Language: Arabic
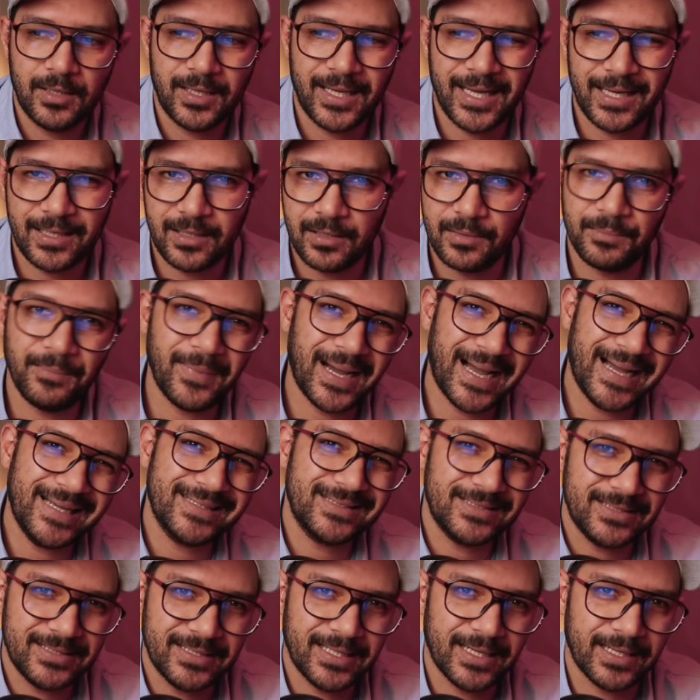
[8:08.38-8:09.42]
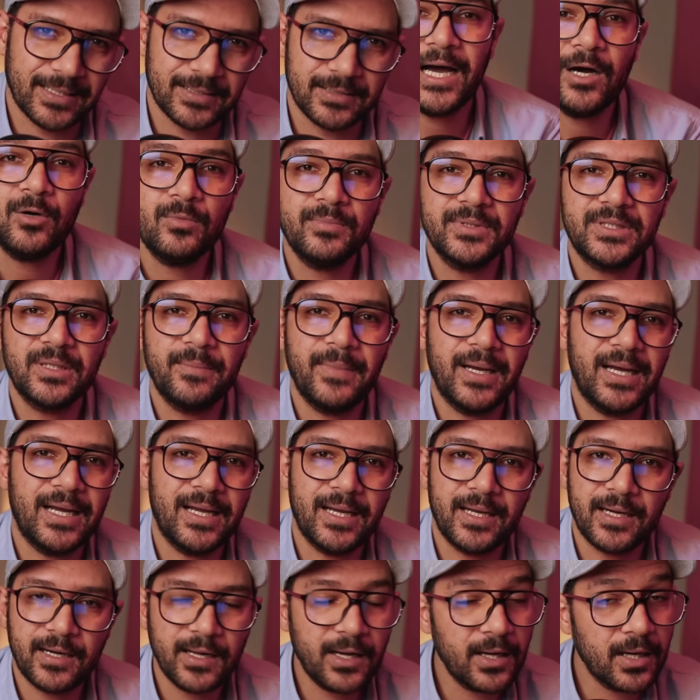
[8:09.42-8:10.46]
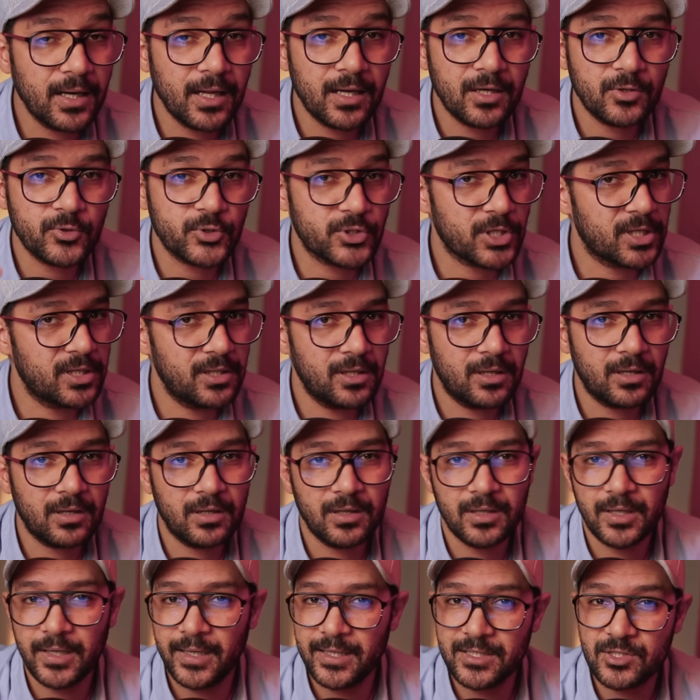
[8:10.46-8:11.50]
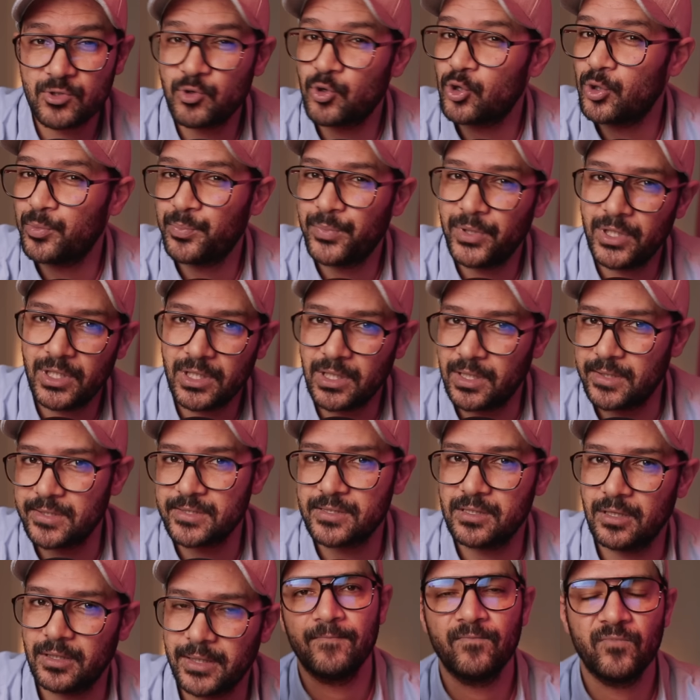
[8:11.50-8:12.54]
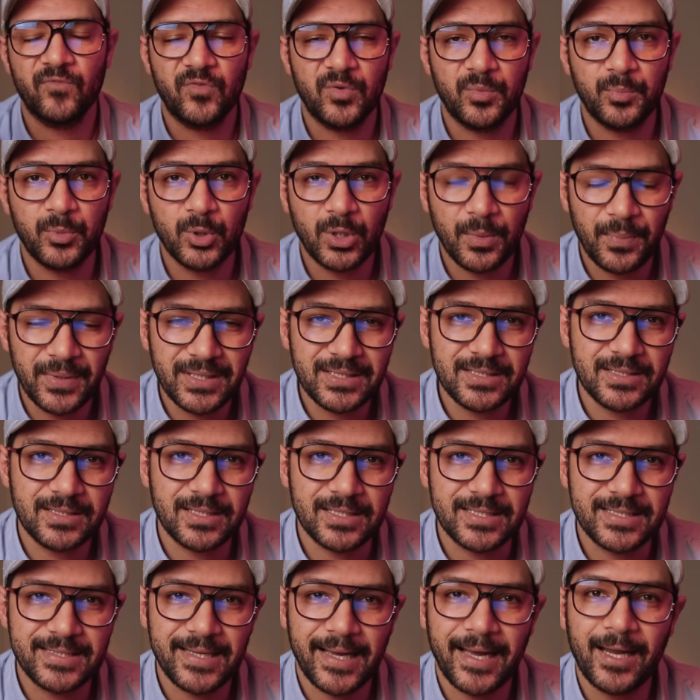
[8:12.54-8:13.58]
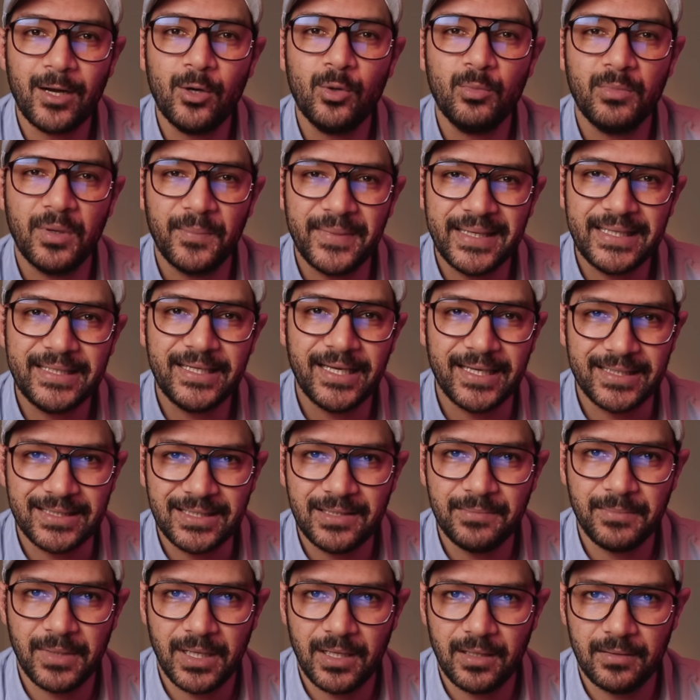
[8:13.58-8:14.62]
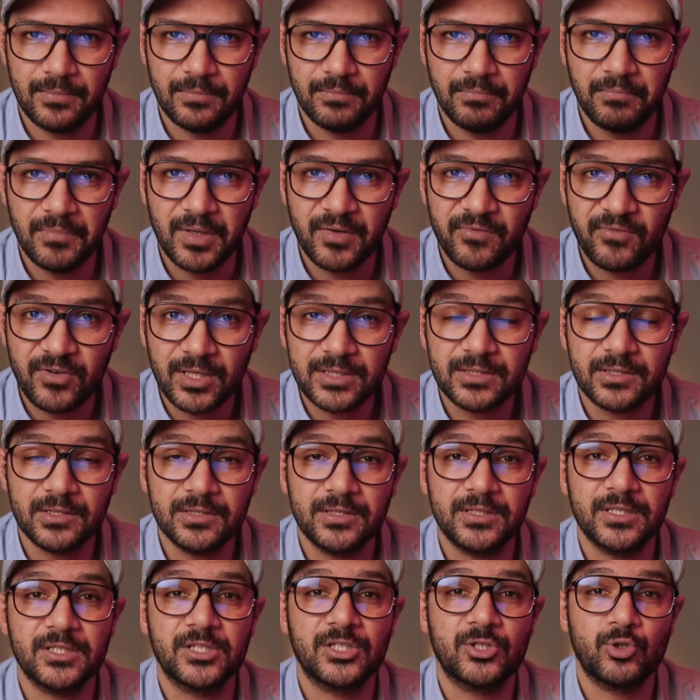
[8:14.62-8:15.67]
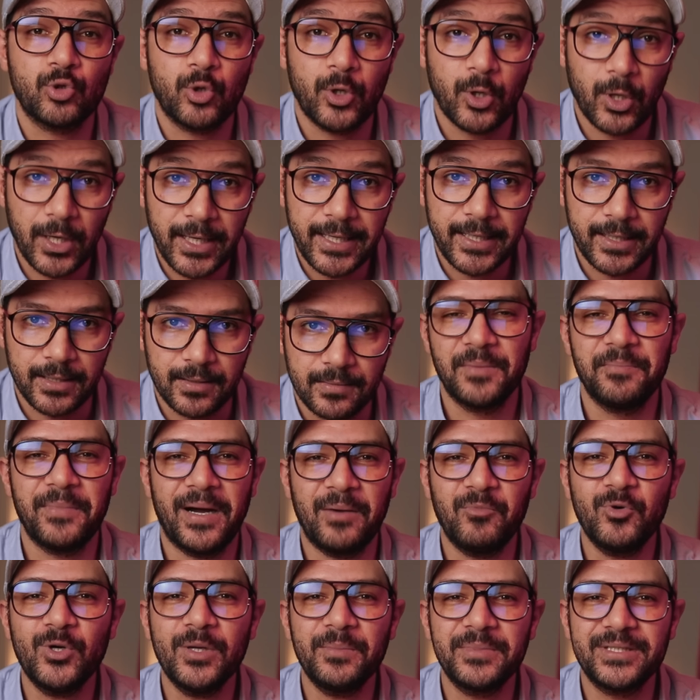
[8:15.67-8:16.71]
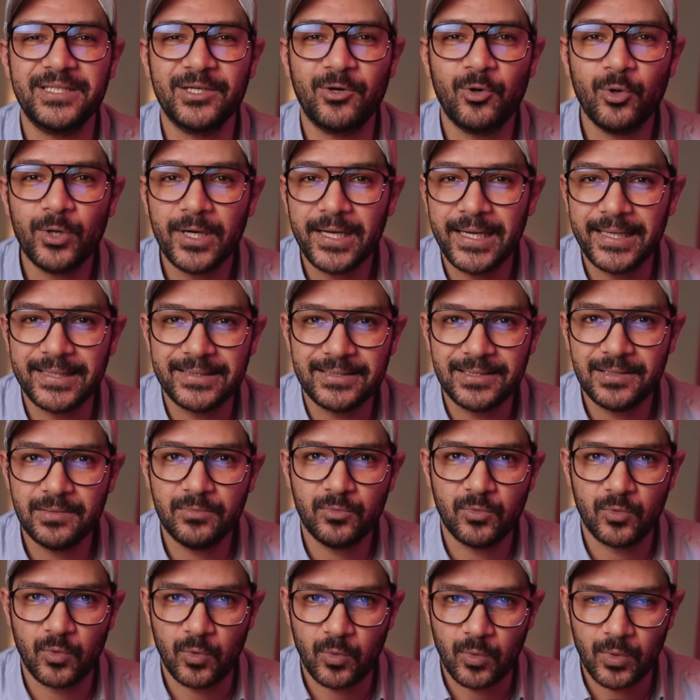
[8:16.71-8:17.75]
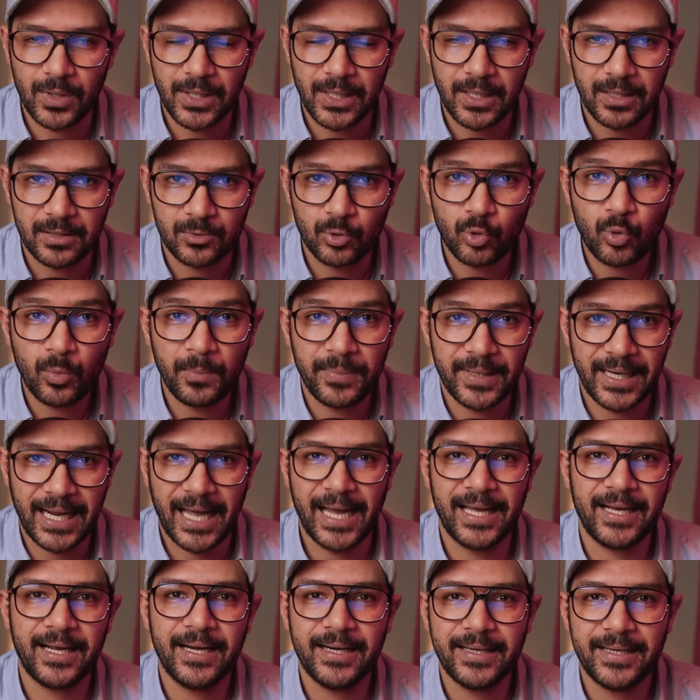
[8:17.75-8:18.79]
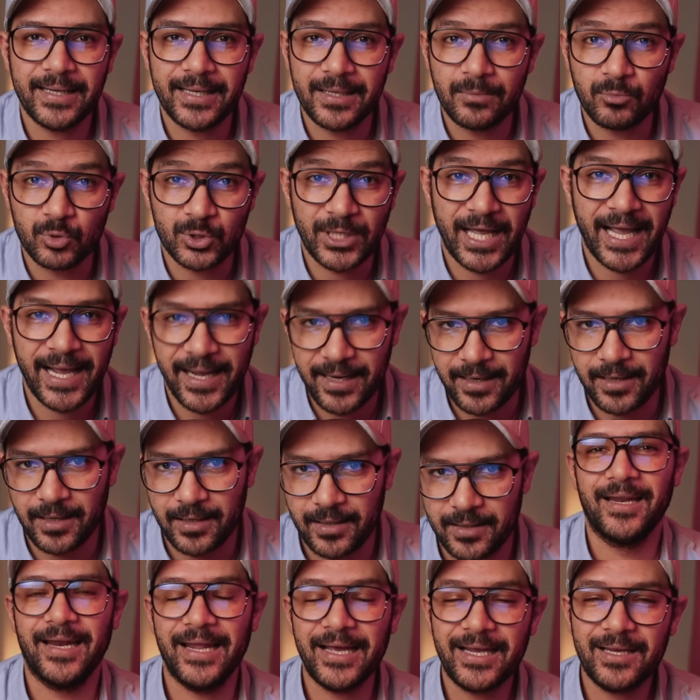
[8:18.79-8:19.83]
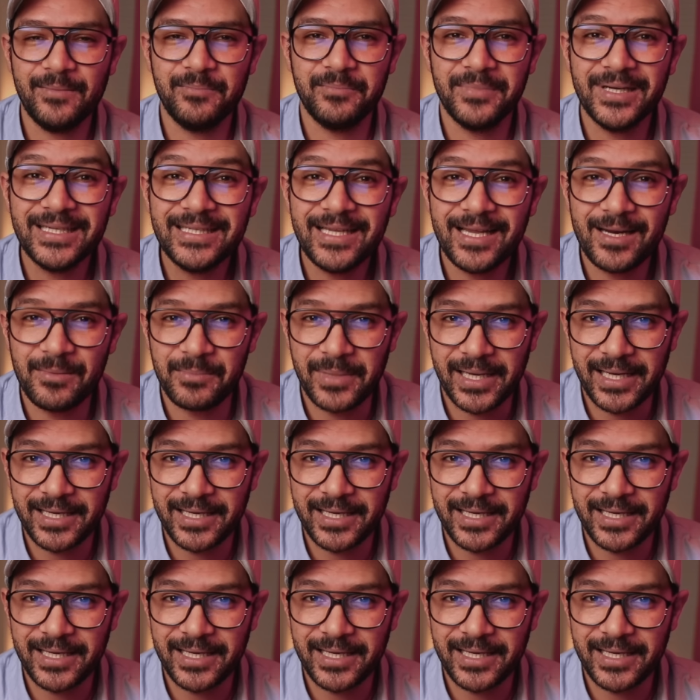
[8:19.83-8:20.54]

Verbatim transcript: يعني معدي يعني او بتبقى رحله قصيره لناس اوروبيين اصلا في بودابست استغلوا مباني قديمه من فتره الشيوعيه معموله بالديكور القديم والطوب الحجري المتهالك لكن بدل ما